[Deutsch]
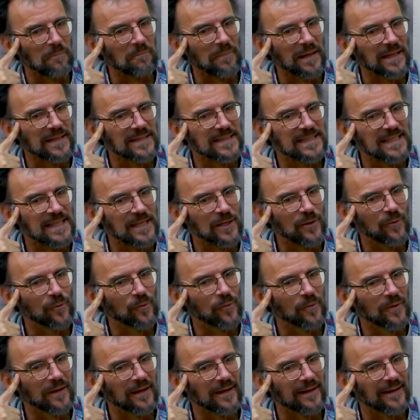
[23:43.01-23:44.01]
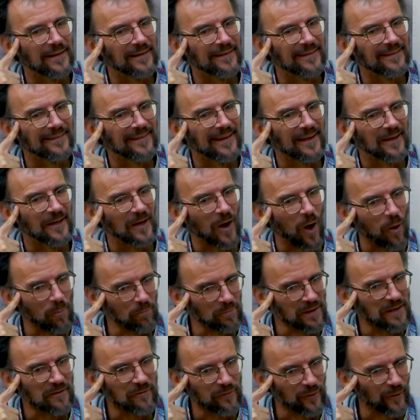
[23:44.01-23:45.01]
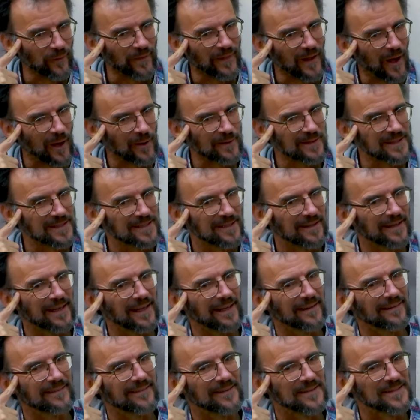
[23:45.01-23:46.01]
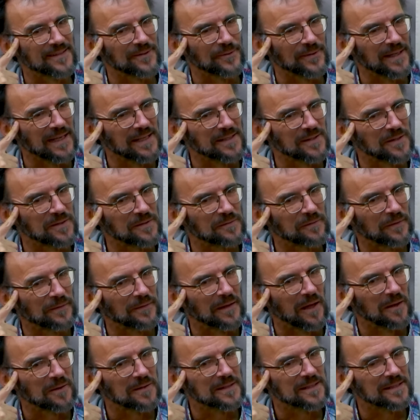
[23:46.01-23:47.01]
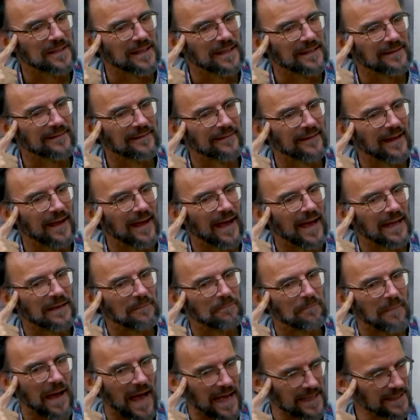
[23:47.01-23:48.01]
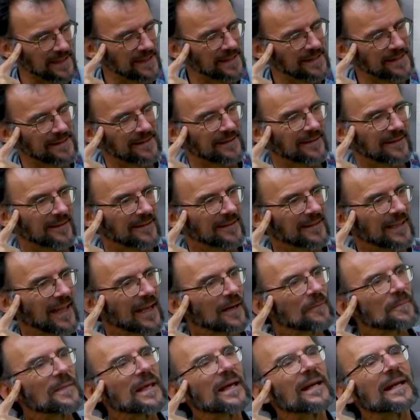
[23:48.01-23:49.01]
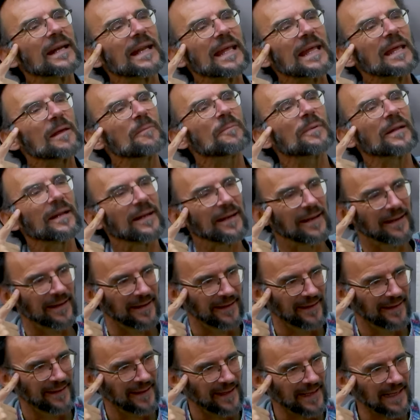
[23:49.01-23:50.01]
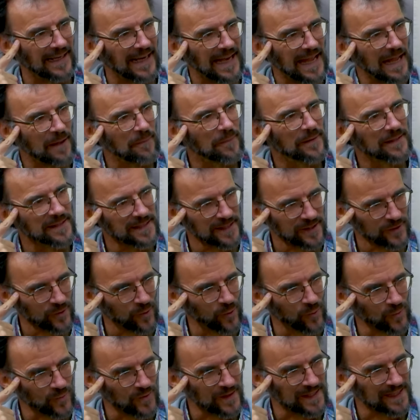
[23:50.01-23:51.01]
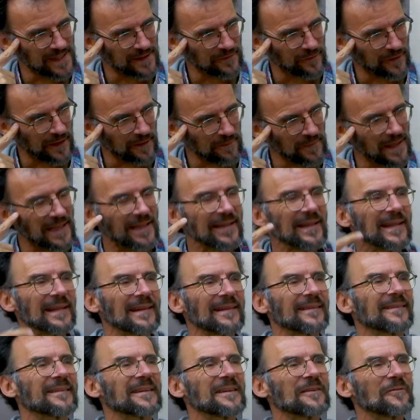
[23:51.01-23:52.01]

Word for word: Beziehung der Rabbi von Nazareth, also Jesus von Nazareth, ein Meister, der mir Leben, Lebenskunst vermittelt.